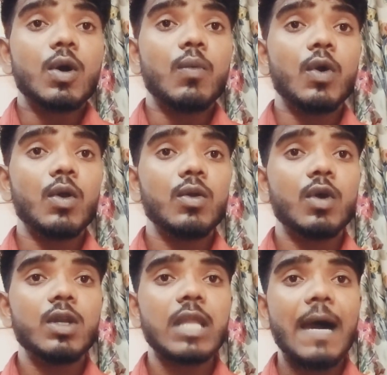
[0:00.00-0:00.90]
तो वो
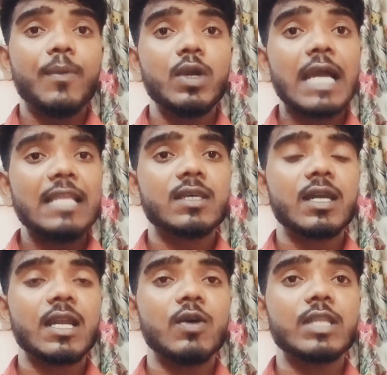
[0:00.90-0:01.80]
नोट्स आपको
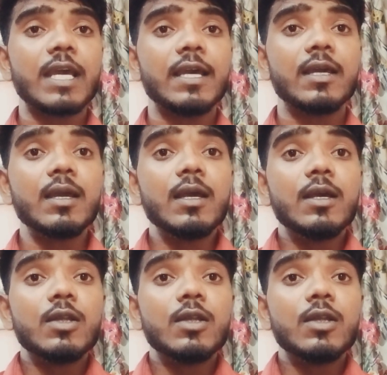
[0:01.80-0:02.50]
याद करना होता है